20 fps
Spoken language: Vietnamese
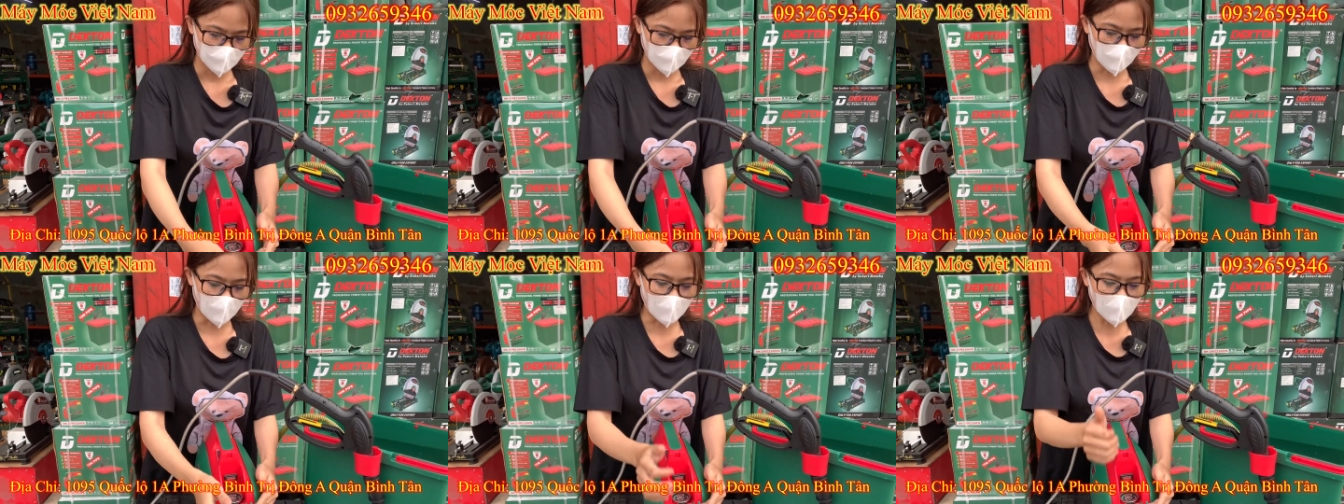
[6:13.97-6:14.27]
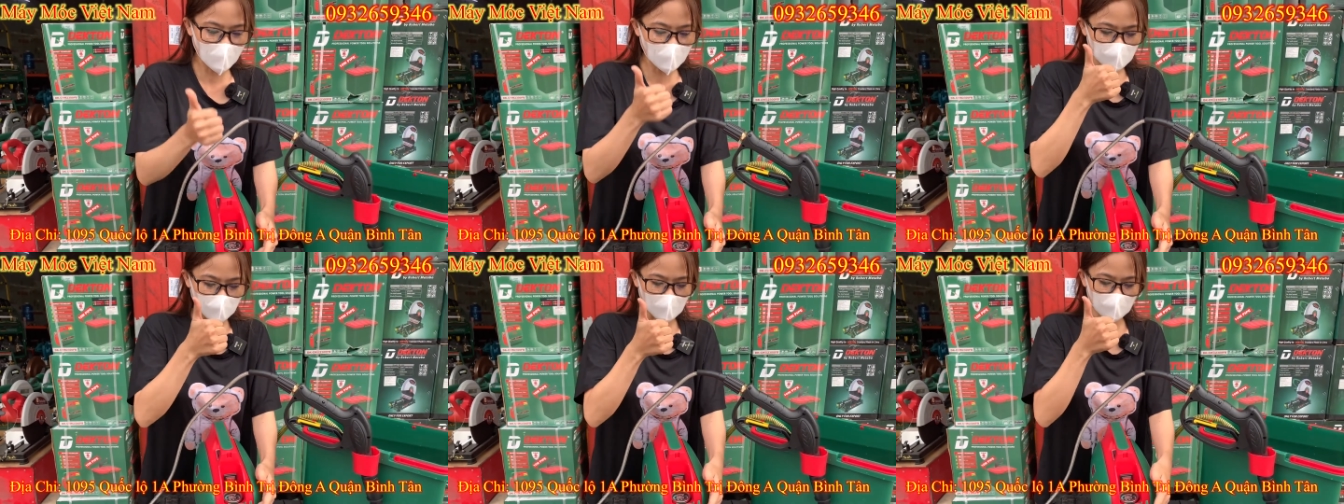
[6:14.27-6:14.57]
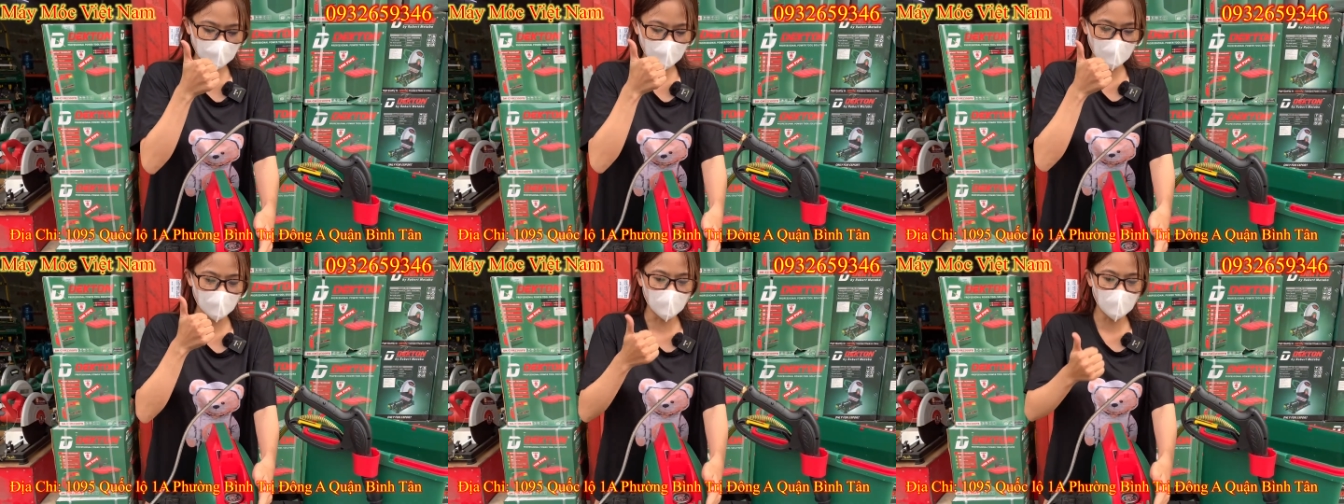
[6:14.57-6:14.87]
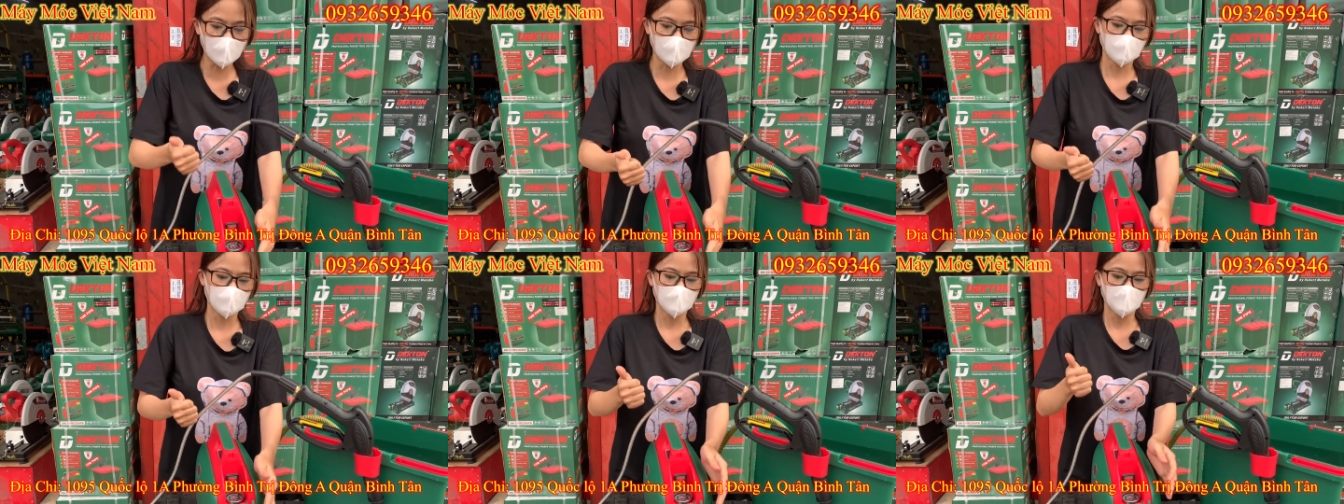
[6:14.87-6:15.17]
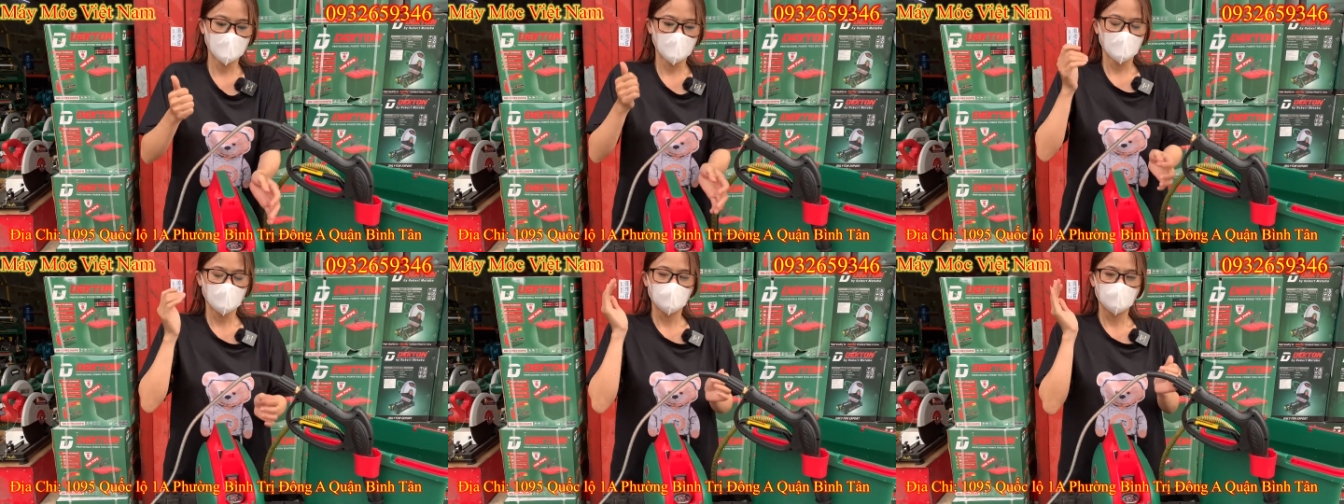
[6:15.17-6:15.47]
quá là tuyệt vời luôn
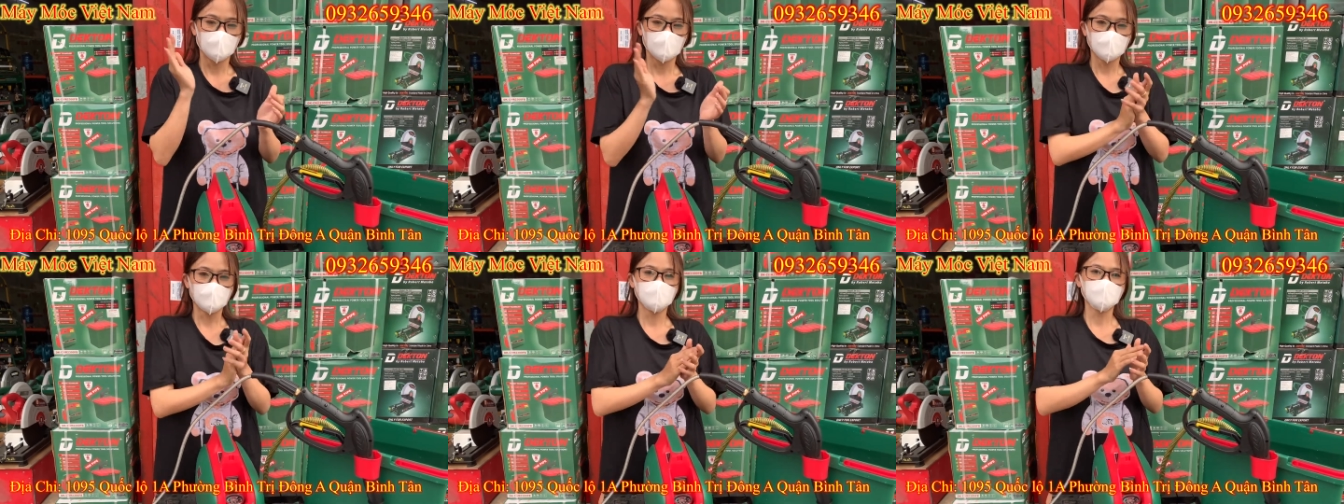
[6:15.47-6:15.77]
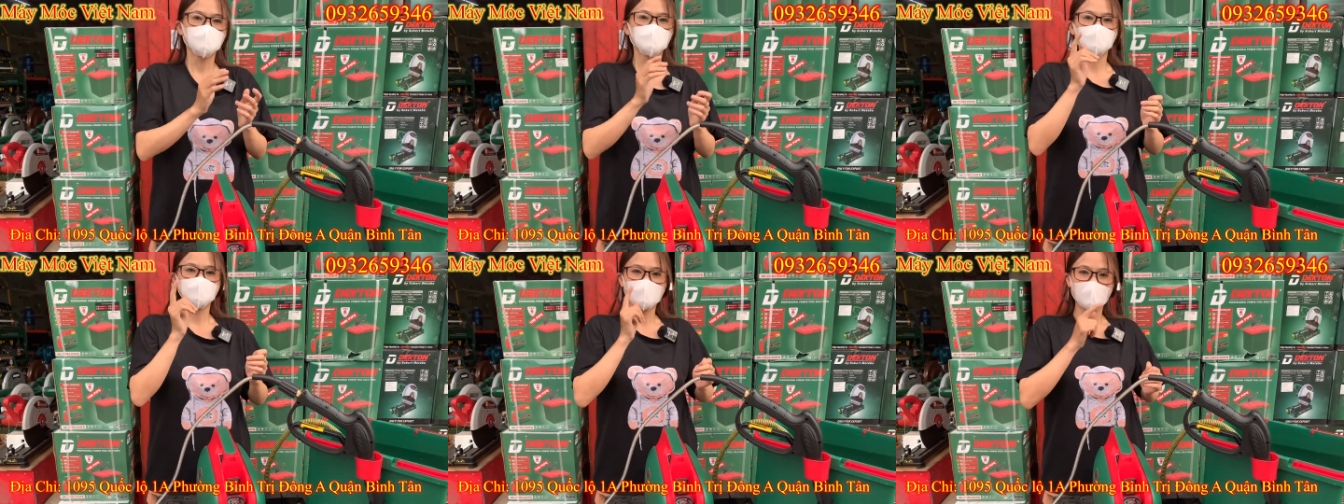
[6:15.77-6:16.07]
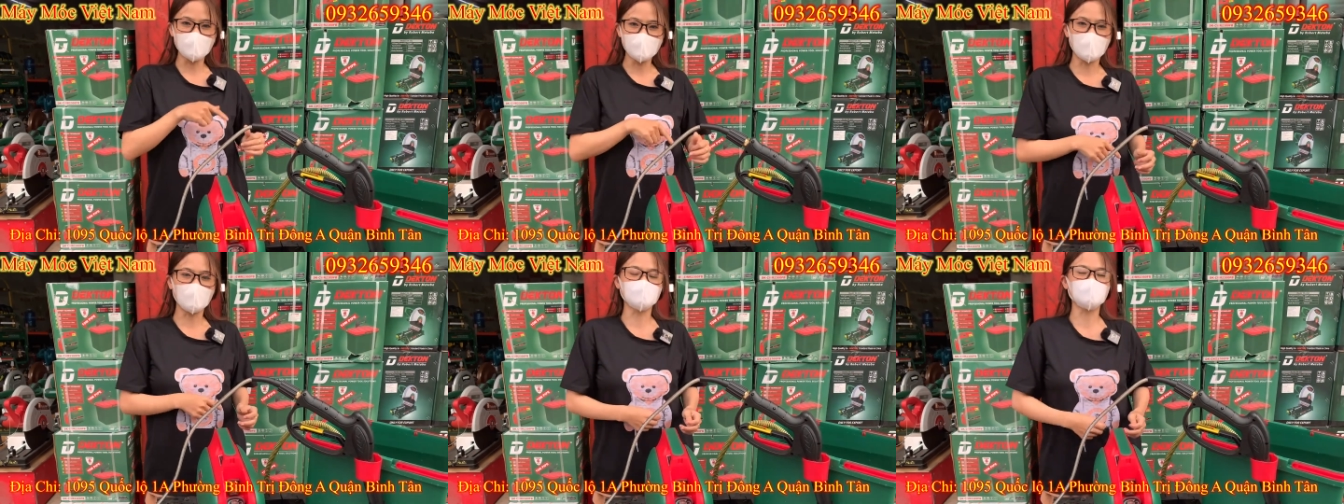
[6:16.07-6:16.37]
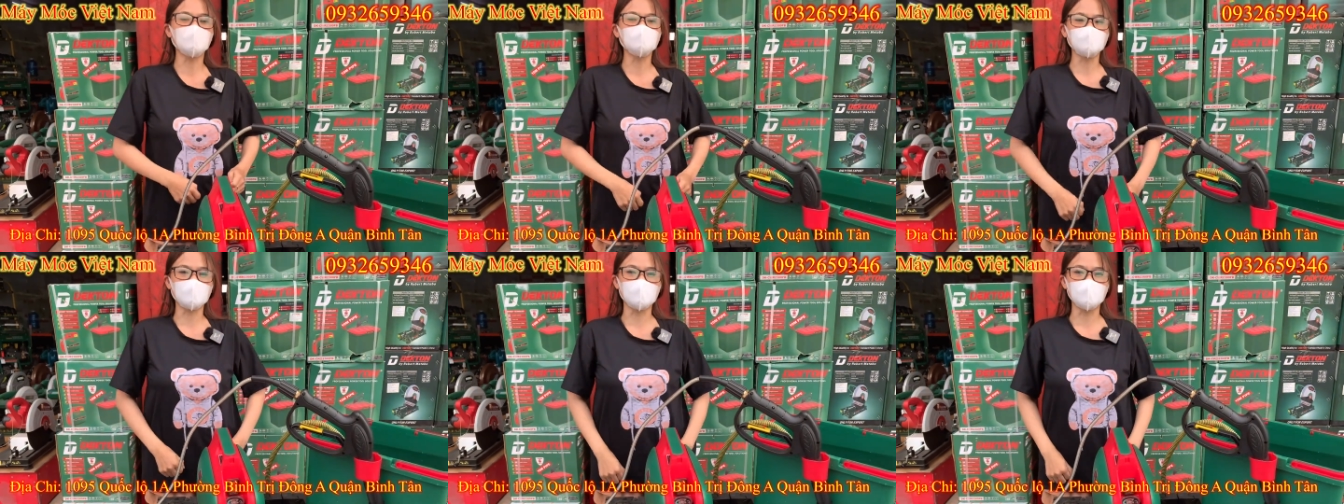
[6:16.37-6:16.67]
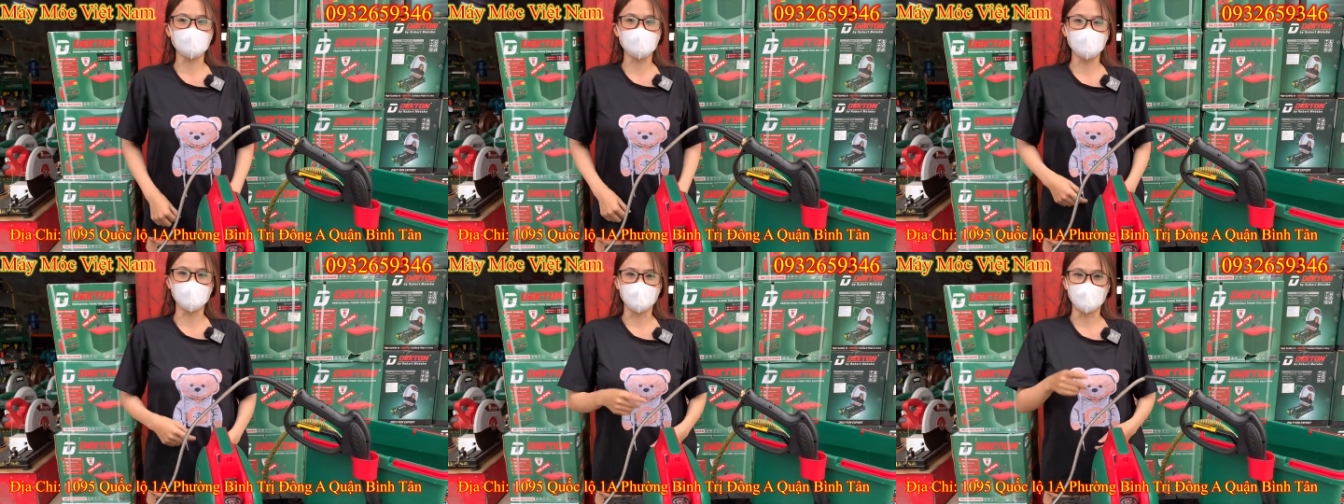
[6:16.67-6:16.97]
bây giờ chần chừ
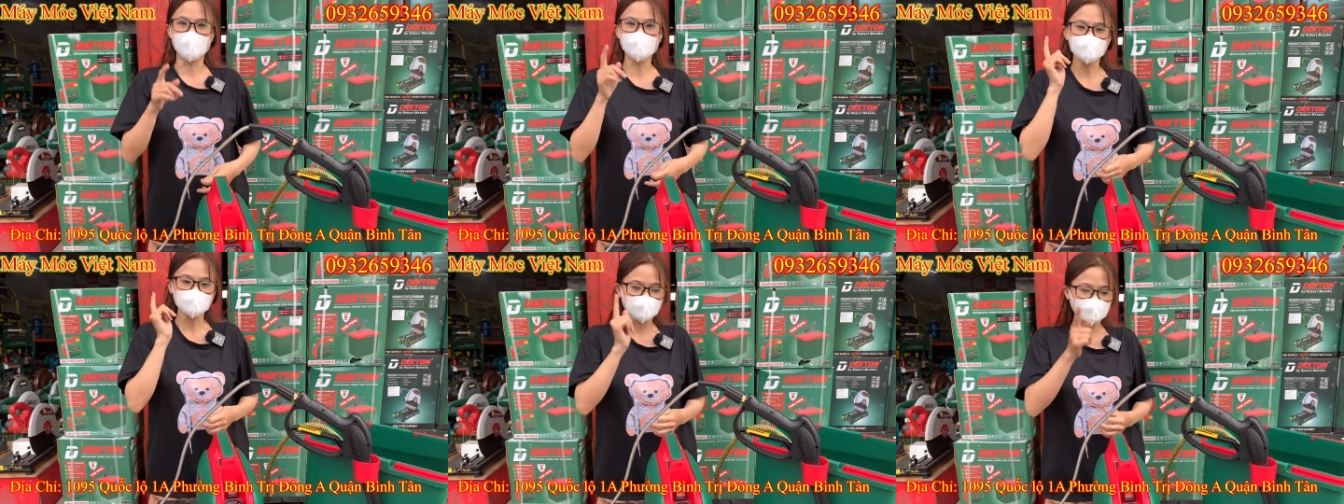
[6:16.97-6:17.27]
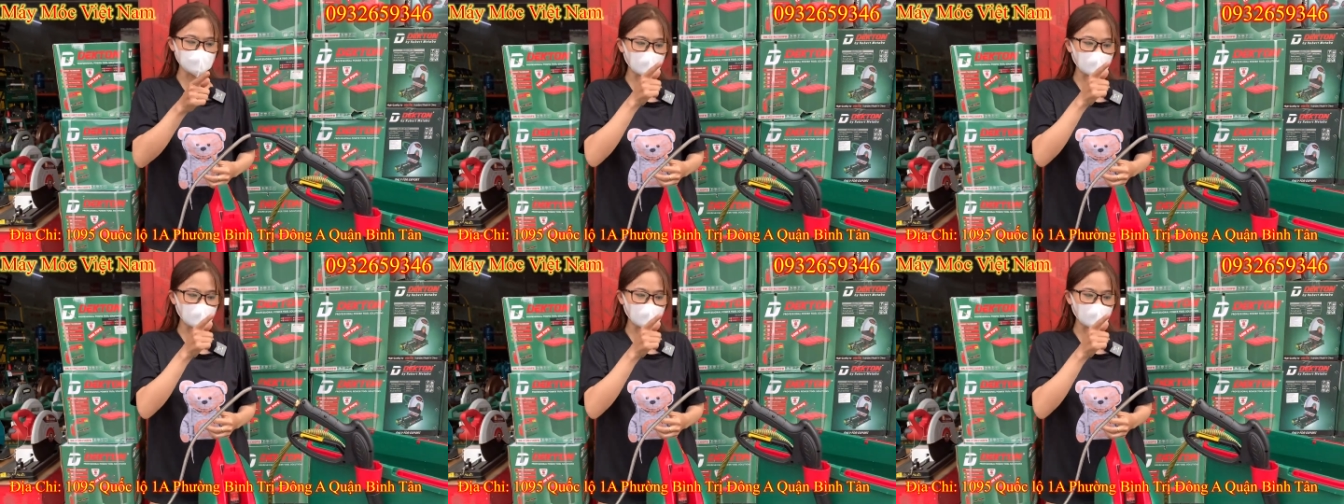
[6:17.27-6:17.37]
gì nữa